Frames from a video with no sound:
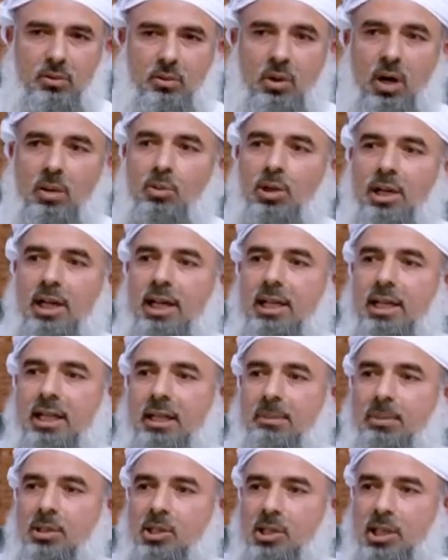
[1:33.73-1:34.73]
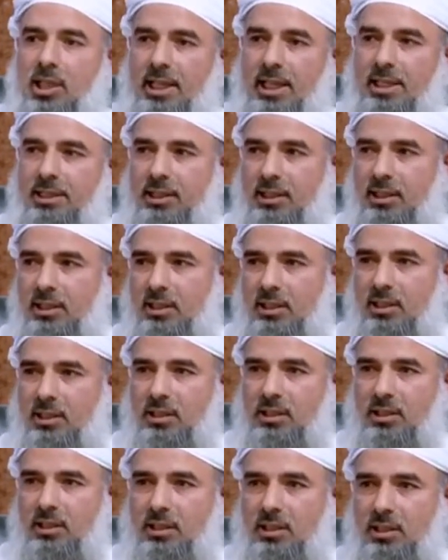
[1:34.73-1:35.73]
وامر اهلك بالصلاه
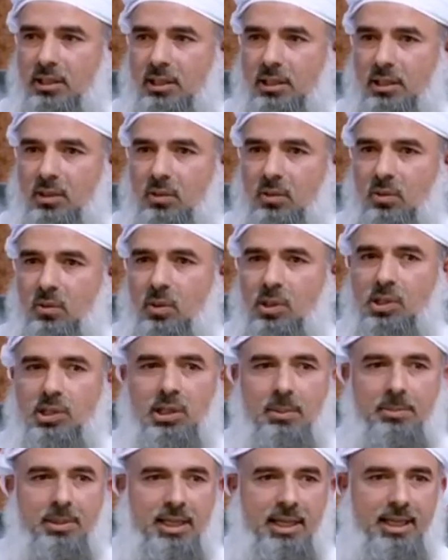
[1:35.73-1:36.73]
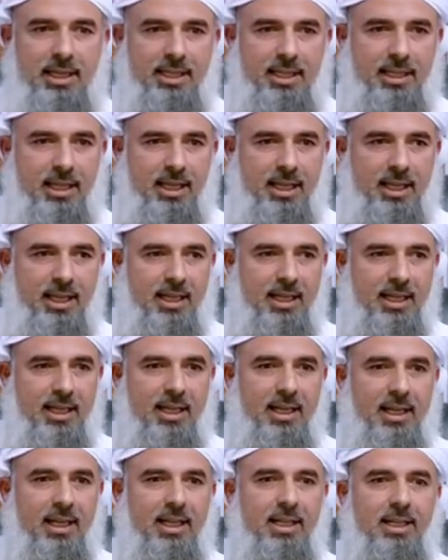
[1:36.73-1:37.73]
واصطبر عليها
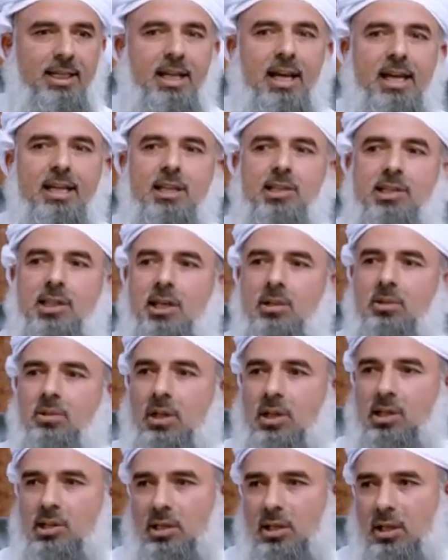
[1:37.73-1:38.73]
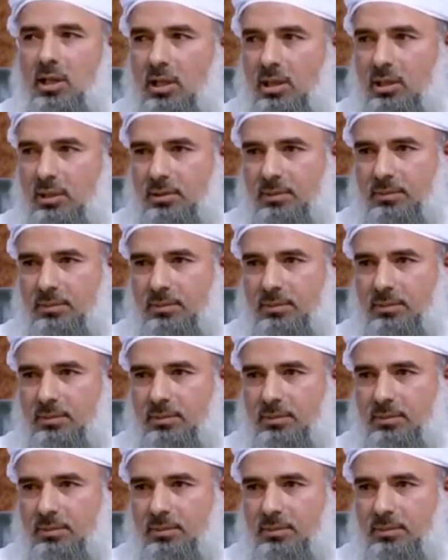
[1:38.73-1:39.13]
لا نسالك رزقا